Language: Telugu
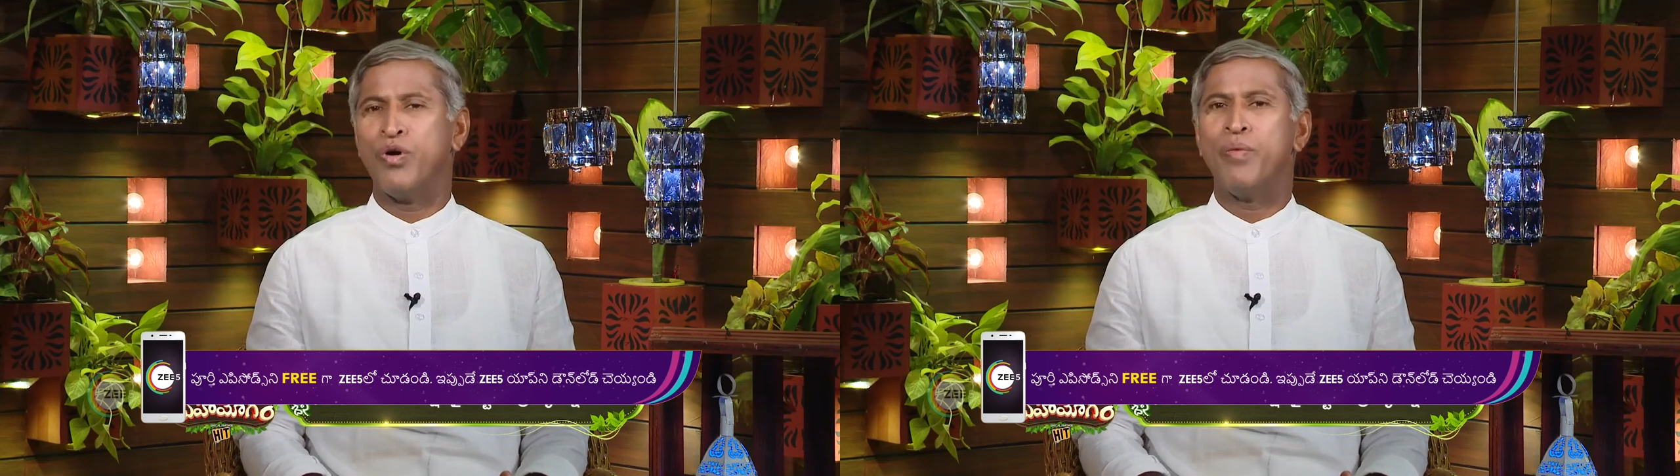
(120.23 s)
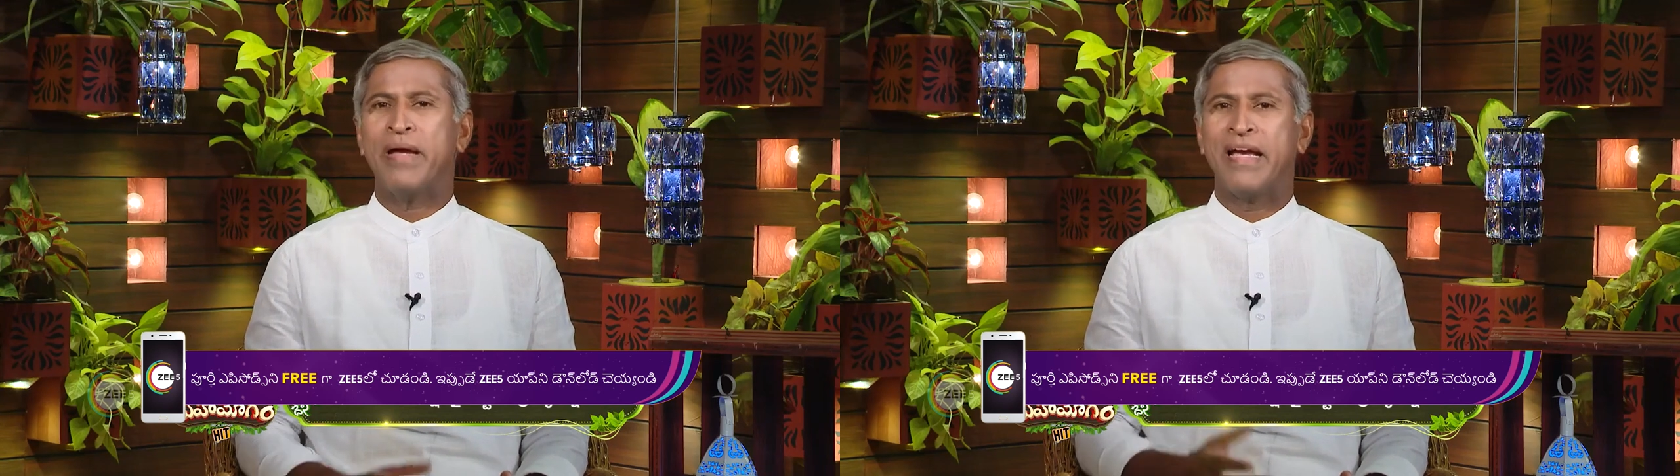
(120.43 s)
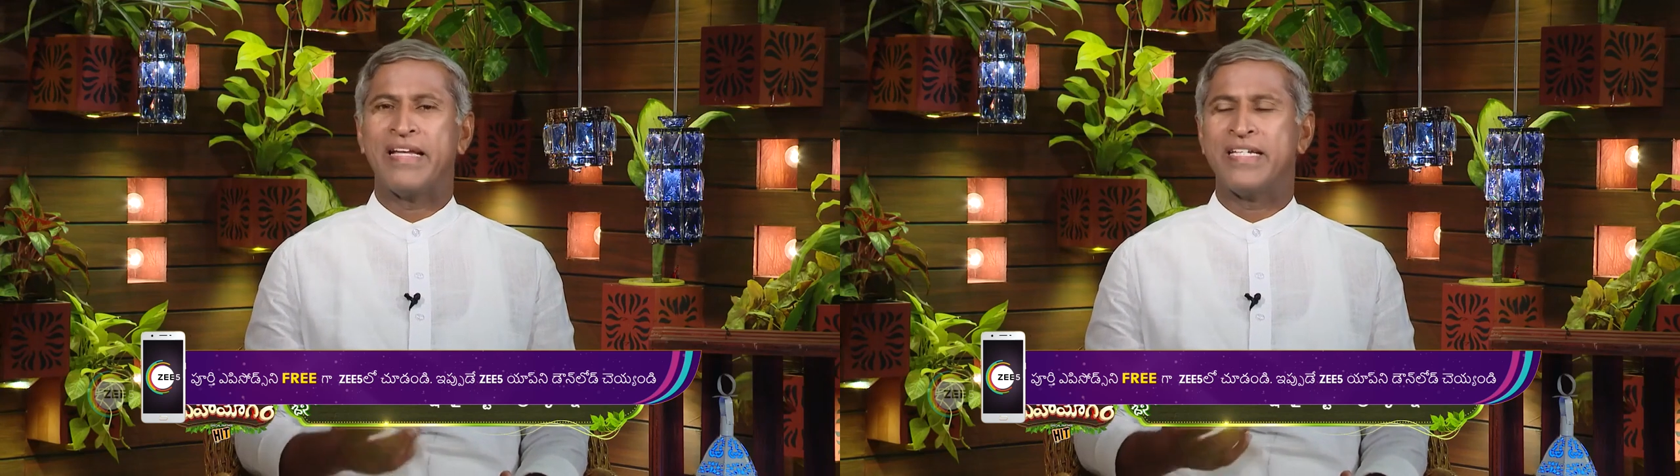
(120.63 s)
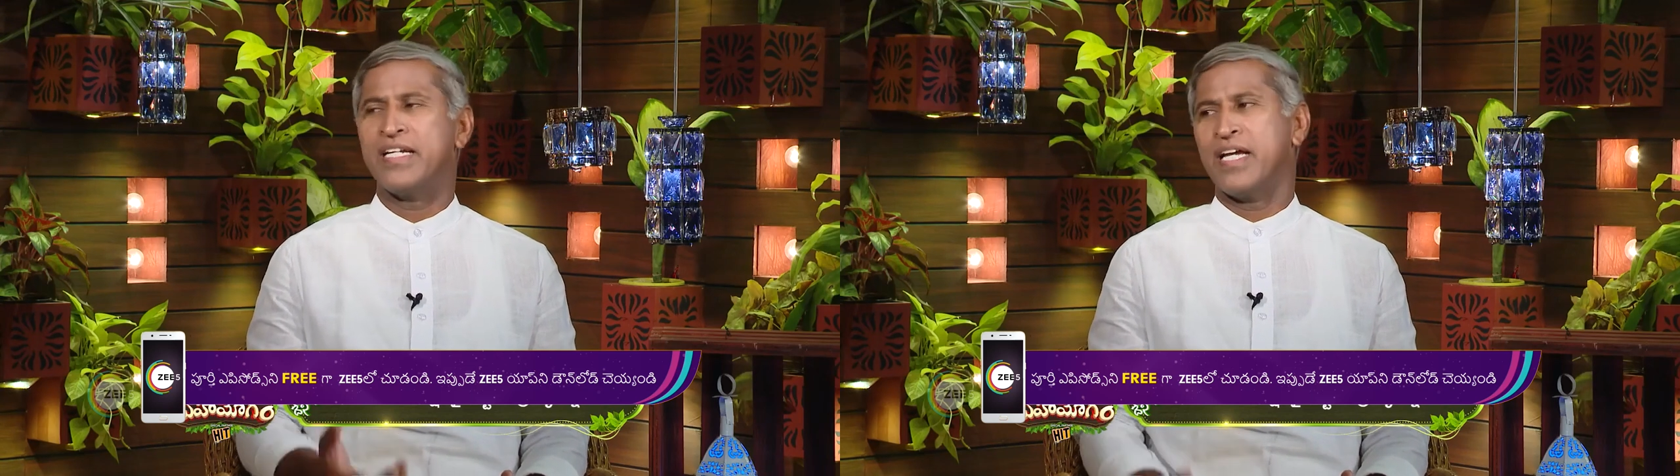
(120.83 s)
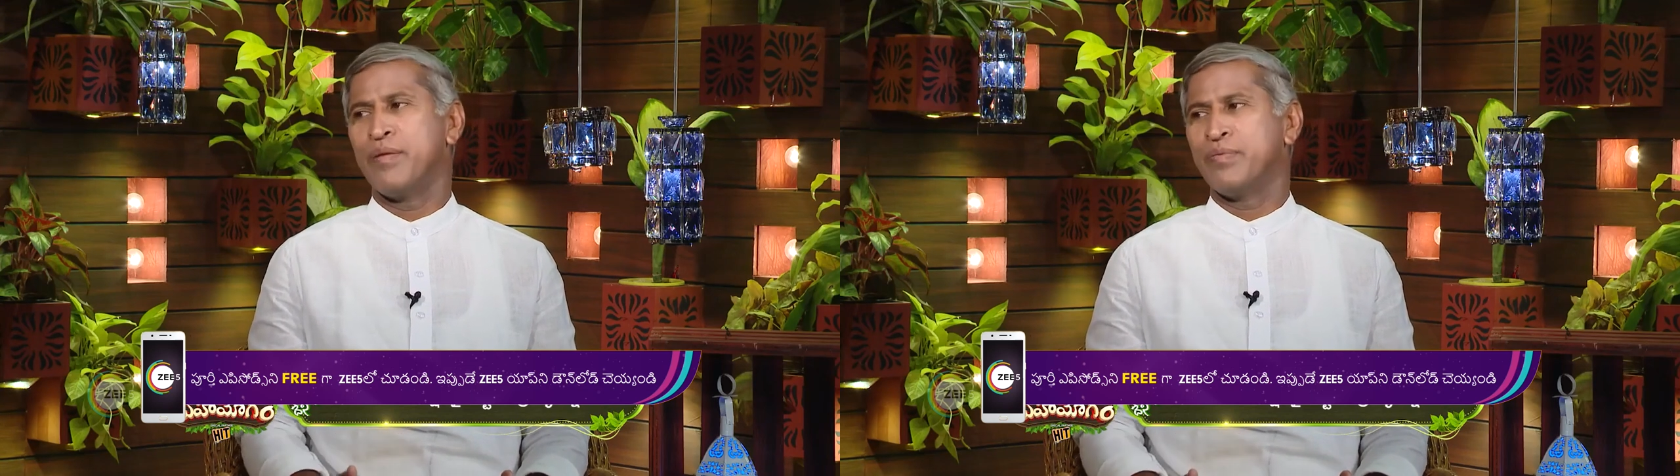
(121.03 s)
ఫోమింగ్
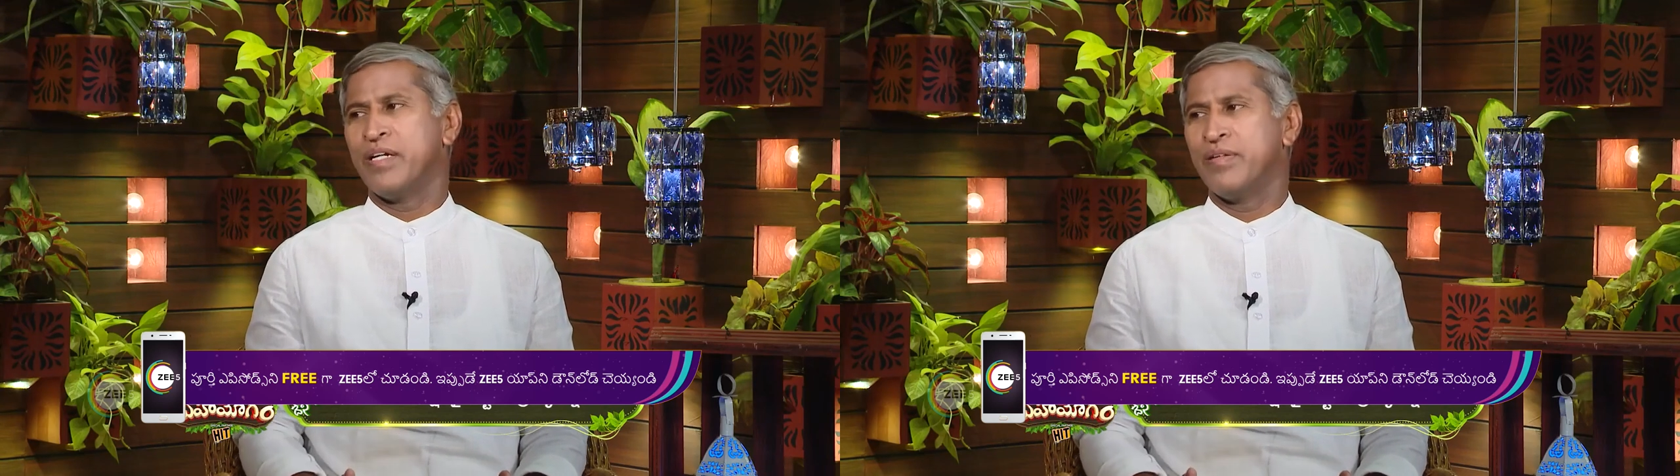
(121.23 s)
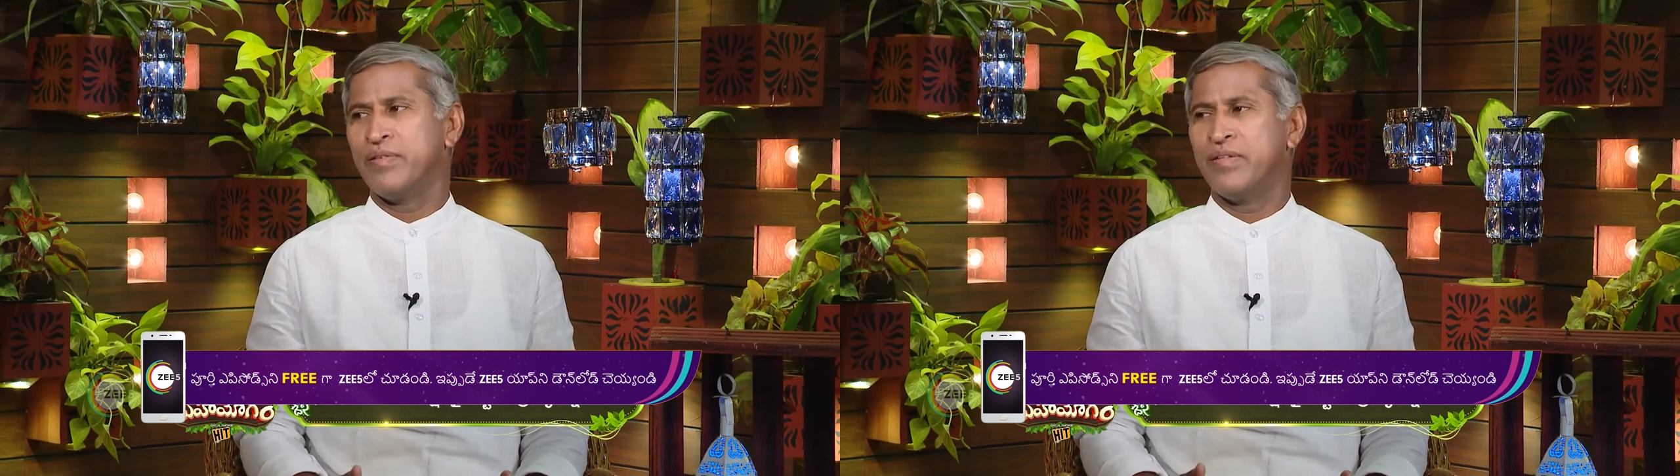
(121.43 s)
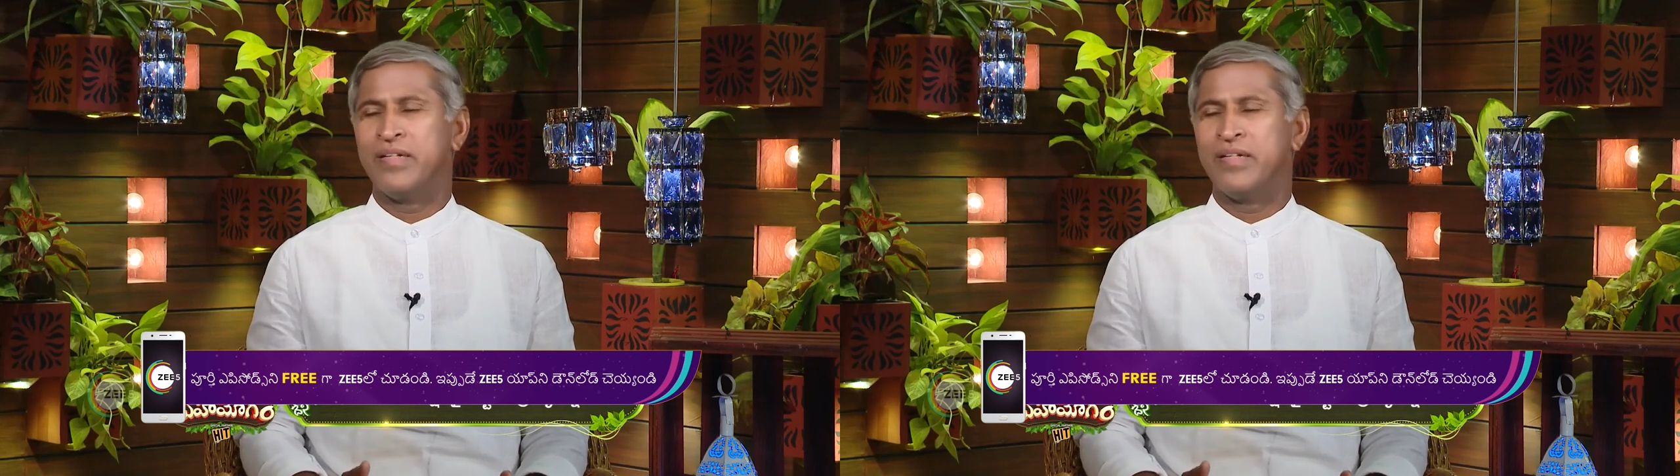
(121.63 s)
ఏజెంట్ కలుపుతాడు